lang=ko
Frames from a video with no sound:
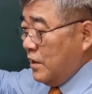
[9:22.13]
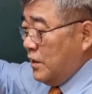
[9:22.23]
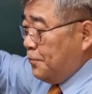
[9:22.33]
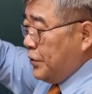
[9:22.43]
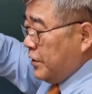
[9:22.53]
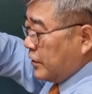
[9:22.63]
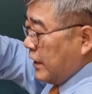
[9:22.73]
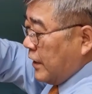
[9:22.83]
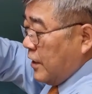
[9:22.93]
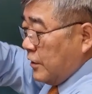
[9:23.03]
잎이
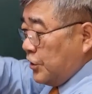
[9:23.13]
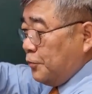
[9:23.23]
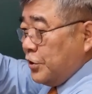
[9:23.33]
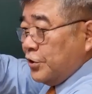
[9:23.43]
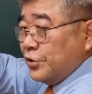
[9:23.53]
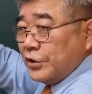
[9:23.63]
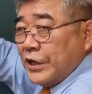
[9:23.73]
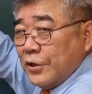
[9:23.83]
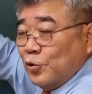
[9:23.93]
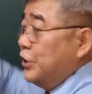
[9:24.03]
이렇게 겹쳐져서
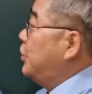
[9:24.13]
계속